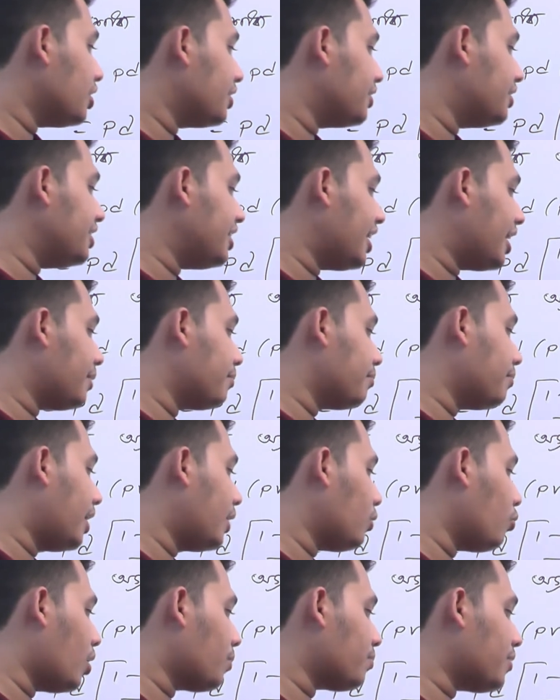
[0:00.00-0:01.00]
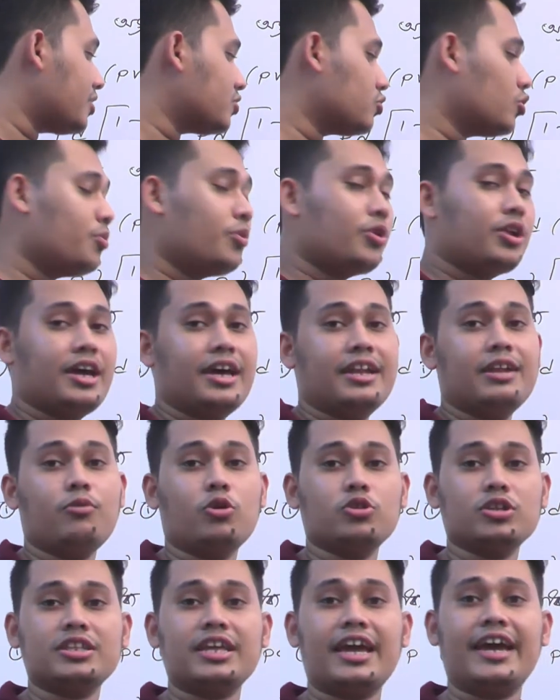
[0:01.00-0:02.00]
ডি এন বাই ওয়ান প্লাসের উপরে এন
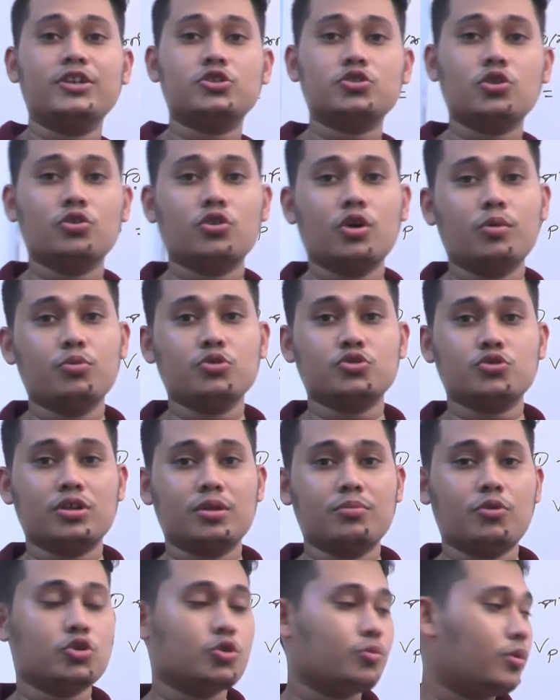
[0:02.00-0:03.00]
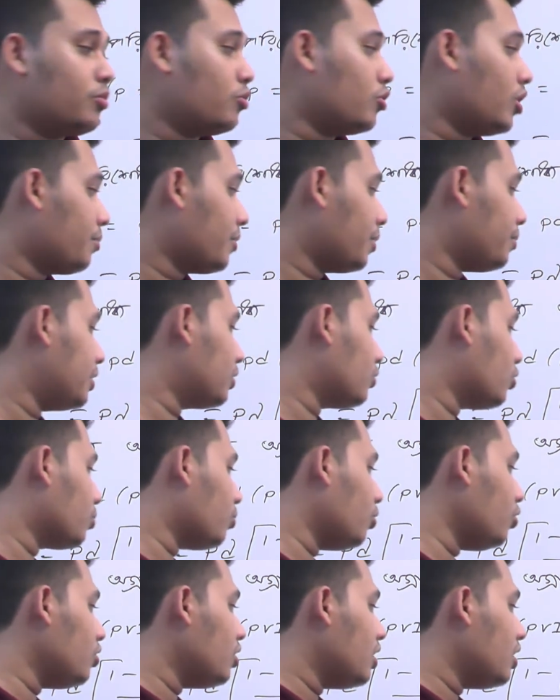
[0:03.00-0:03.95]
অর্থাৎ এন সংখ্যক বছরের বর্তমান মূল্য আমরা বের করবো